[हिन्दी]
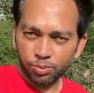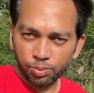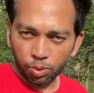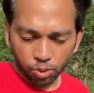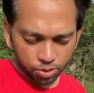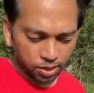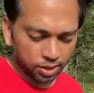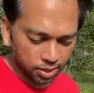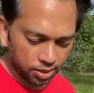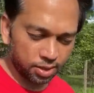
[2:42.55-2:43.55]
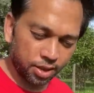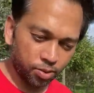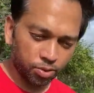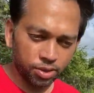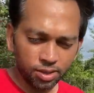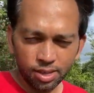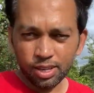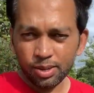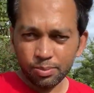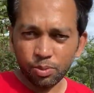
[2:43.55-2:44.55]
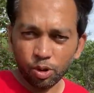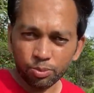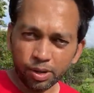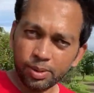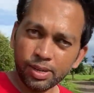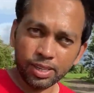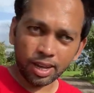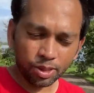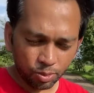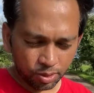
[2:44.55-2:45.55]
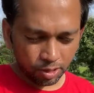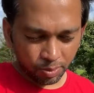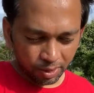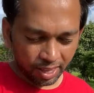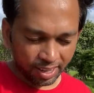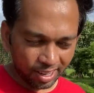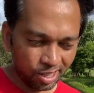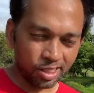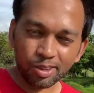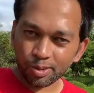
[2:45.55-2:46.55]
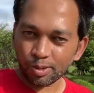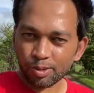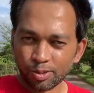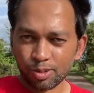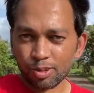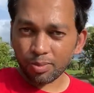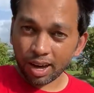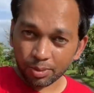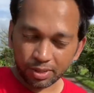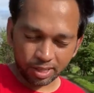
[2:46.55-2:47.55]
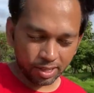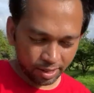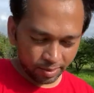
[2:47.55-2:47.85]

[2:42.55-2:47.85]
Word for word: बहुत ज़्यादा खतरनाक होते हैं बहुत बड़े बड़े दांत होते हैं और पता नहीं कितने लोगों को उन्होंने मार भी दिया